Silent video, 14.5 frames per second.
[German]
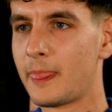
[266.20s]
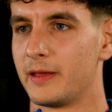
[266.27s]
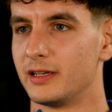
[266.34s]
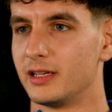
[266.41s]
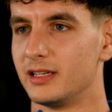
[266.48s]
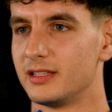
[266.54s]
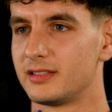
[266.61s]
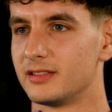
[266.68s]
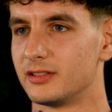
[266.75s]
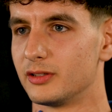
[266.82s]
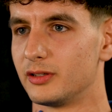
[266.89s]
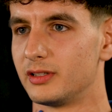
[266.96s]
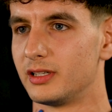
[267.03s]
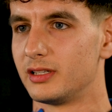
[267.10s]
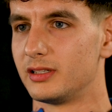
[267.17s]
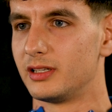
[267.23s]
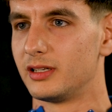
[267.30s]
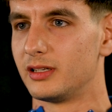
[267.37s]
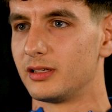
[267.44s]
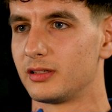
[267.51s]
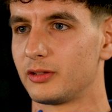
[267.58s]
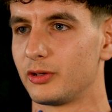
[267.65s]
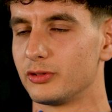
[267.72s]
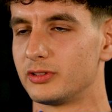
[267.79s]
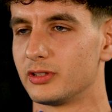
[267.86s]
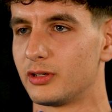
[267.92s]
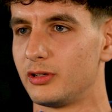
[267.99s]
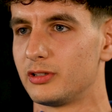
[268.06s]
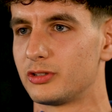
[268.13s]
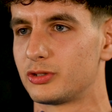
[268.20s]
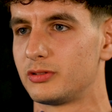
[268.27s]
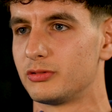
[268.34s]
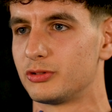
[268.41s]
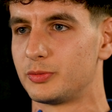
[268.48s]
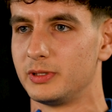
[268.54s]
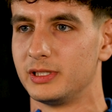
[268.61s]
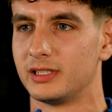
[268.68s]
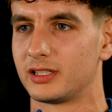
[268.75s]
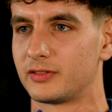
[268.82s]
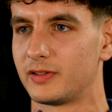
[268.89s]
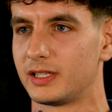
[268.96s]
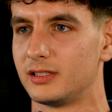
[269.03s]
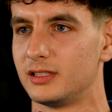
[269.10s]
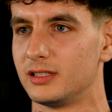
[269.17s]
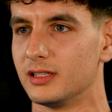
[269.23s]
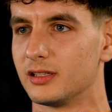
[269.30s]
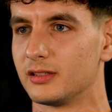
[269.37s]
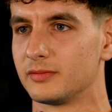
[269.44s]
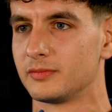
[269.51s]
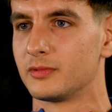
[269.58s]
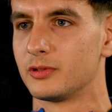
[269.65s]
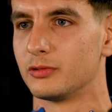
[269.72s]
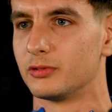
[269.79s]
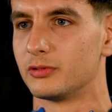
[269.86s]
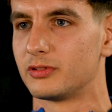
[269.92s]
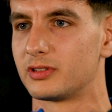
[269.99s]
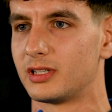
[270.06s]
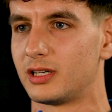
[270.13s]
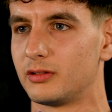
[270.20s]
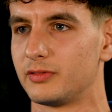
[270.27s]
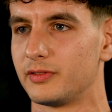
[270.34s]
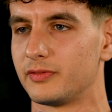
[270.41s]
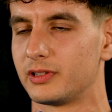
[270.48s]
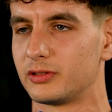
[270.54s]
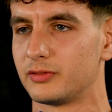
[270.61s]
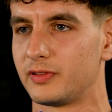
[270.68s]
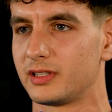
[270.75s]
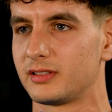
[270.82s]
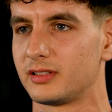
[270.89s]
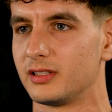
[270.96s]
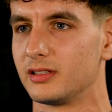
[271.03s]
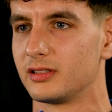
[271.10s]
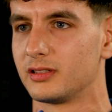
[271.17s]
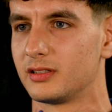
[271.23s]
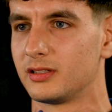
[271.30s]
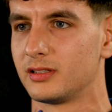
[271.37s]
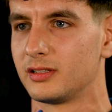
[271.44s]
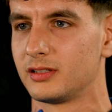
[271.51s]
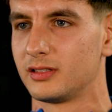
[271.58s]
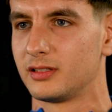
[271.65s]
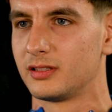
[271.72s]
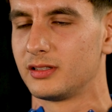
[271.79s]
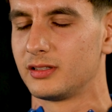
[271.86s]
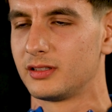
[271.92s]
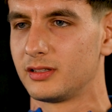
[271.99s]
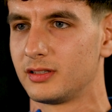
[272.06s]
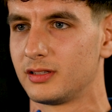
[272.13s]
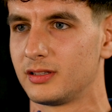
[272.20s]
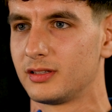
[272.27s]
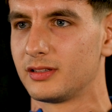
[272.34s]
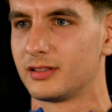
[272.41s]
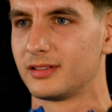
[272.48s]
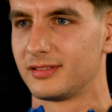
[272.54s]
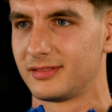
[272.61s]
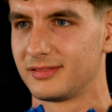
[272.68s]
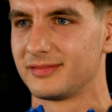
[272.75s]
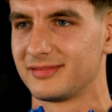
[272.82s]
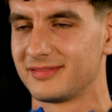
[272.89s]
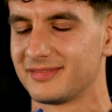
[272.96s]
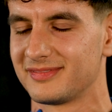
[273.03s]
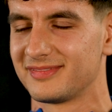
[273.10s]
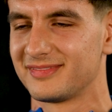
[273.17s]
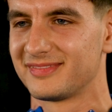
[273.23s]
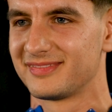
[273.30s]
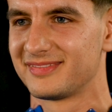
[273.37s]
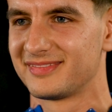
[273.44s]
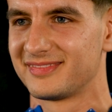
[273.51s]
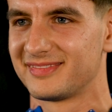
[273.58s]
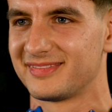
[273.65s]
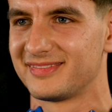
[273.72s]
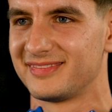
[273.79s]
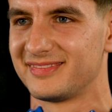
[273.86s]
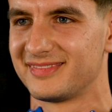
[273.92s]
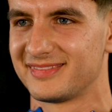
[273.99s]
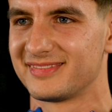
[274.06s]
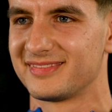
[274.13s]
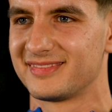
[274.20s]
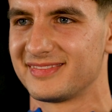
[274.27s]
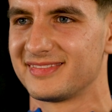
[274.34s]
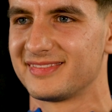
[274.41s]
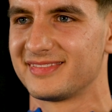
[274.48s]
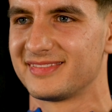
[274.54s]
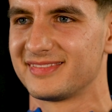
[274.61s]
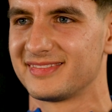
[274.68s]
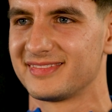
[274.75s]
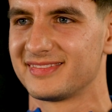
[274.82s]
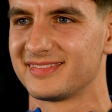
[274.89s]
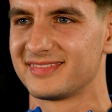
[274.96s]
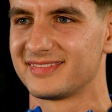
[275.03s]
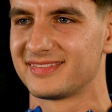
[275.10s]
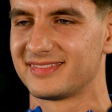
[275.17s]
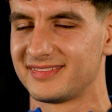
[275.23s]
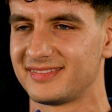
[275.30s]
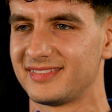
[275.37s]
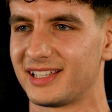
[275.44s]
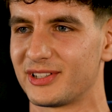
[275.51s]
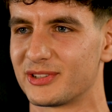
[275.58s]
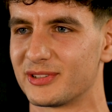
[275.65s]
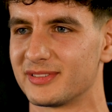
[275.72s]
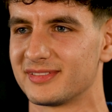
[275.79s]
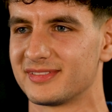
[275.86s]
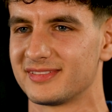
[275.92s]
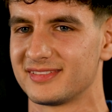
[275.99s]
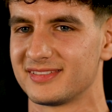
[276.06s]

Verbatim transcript: in der nächsten Saison eine, eine, größere Rolle zu spielen in der zweiten Liga und uns da auf jeden Fall zu festigen. Das war's schon. Ich danke dir vielmals, Daniel, und schön, dass du bei uns bleibst. Dankeschön.